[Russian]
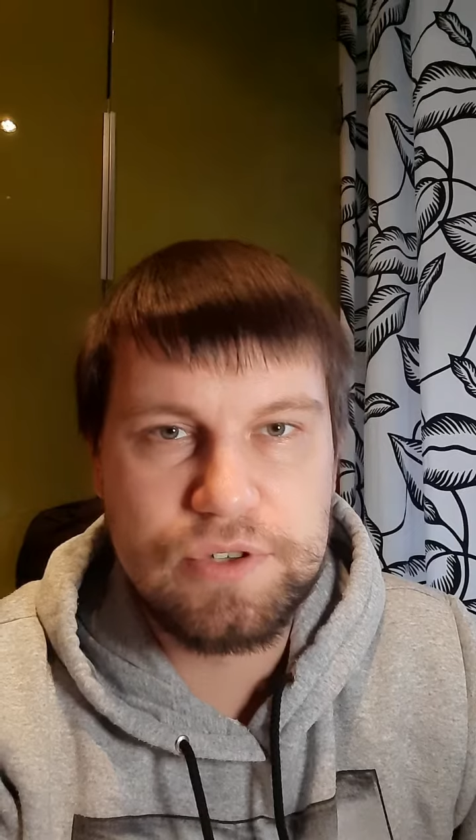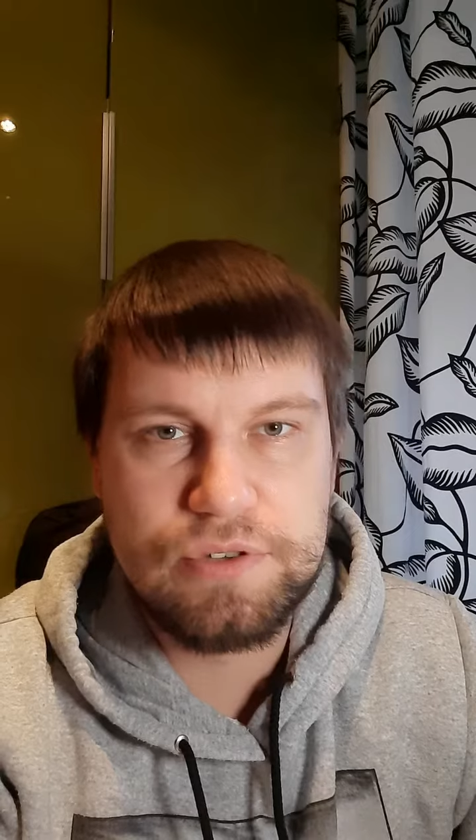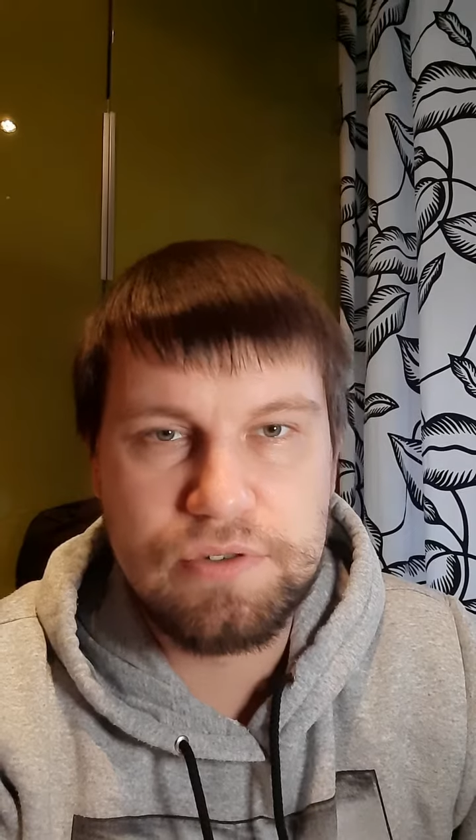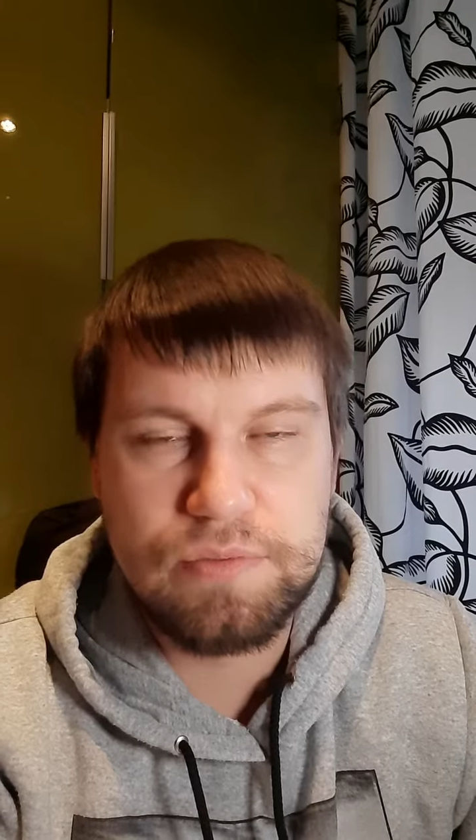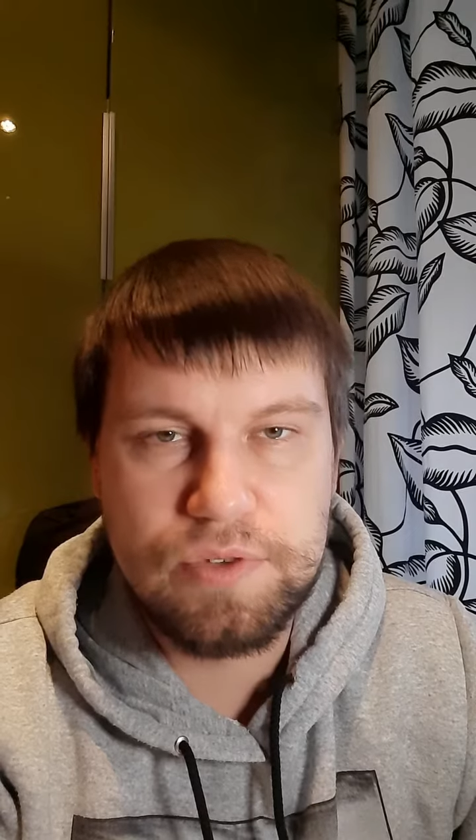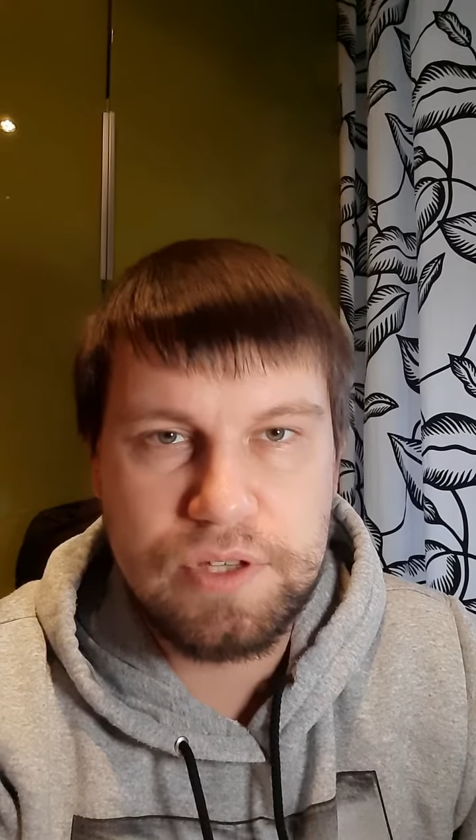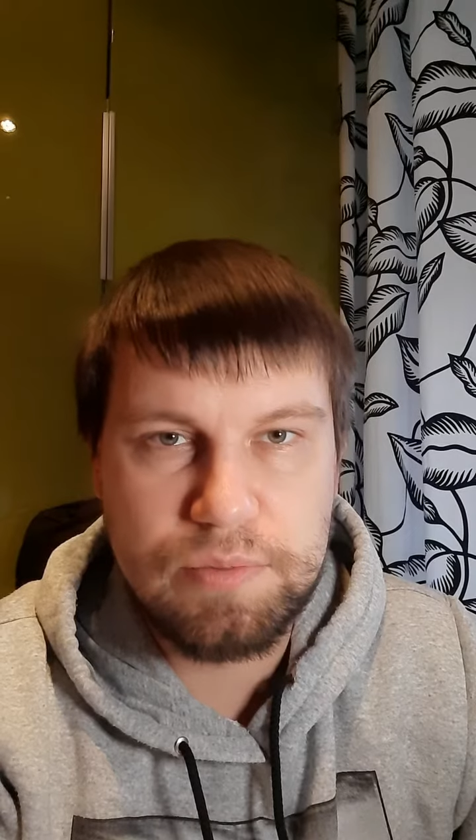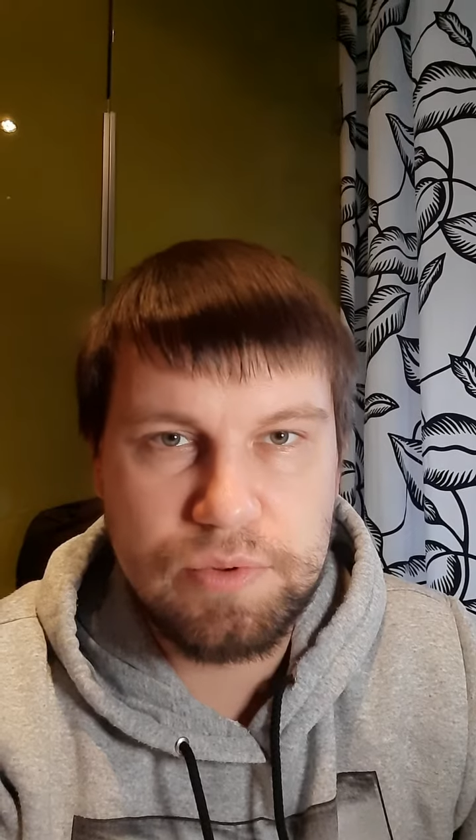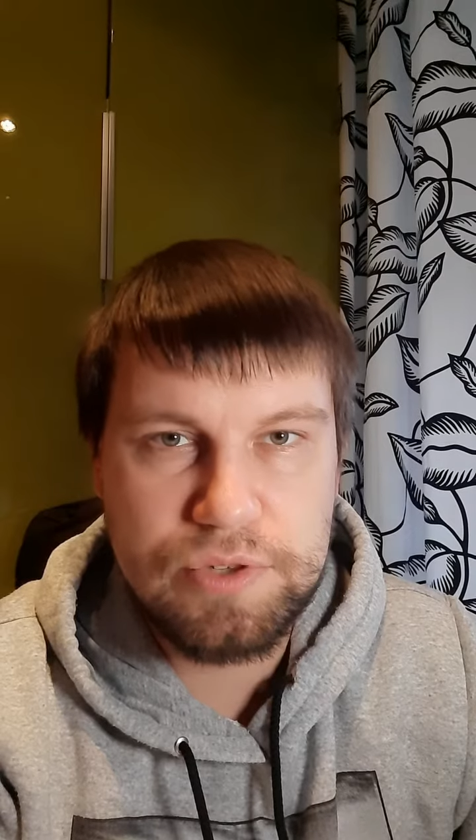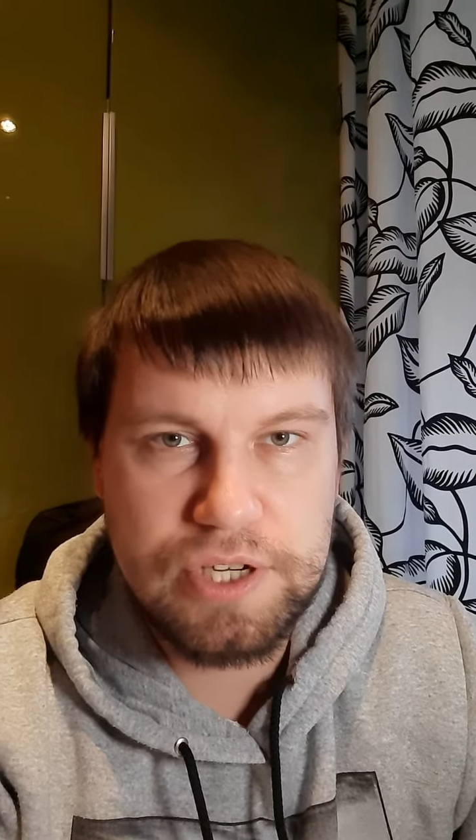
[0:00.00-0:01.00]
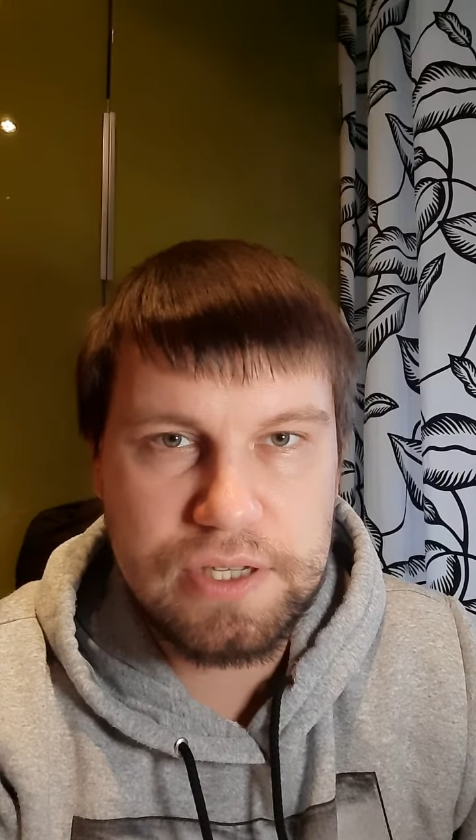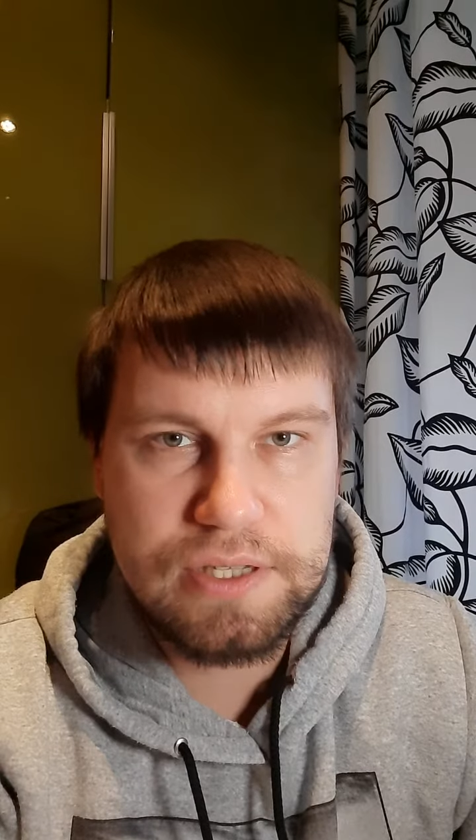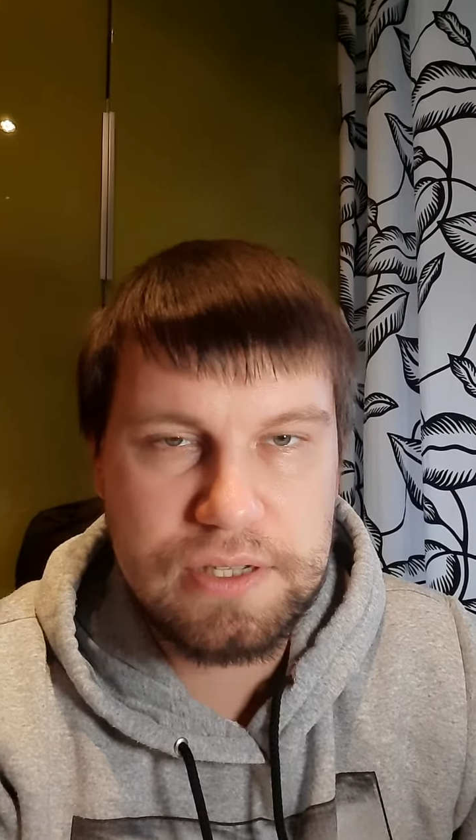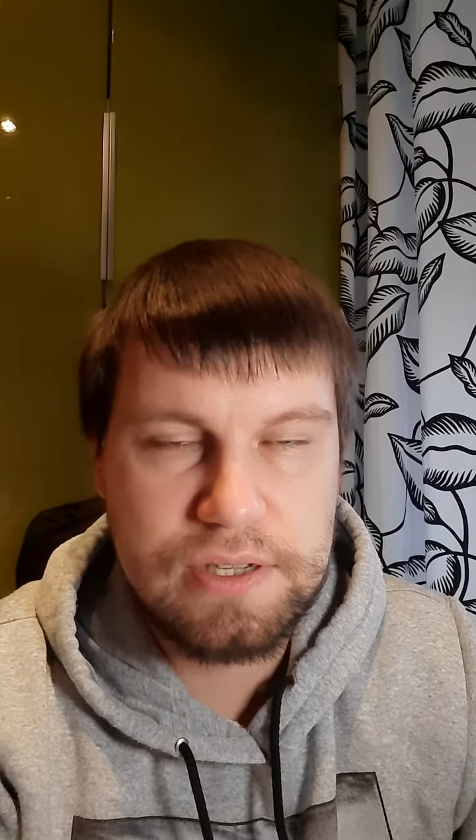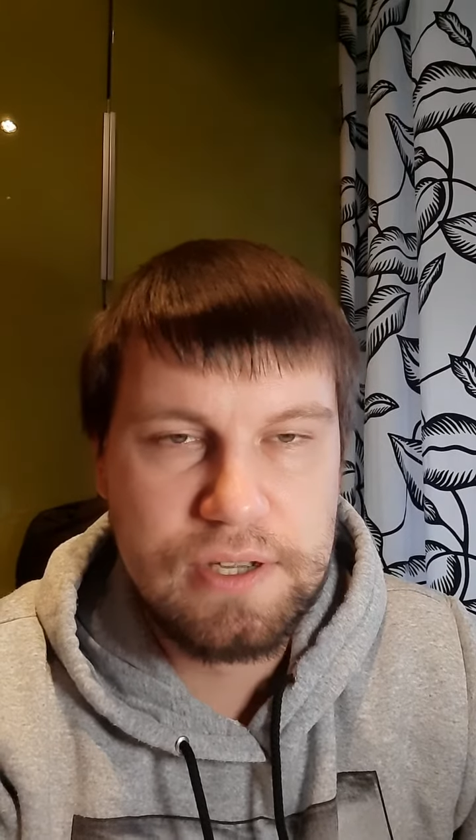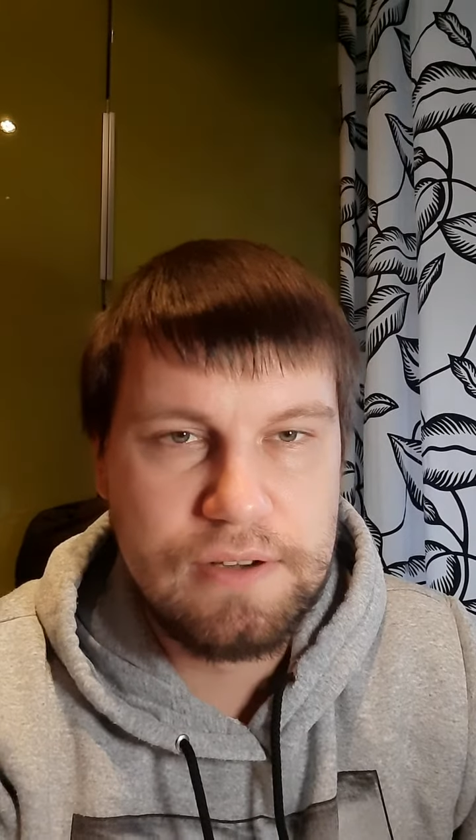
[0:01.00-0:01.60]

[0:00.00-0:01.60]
что-то будет не получаться,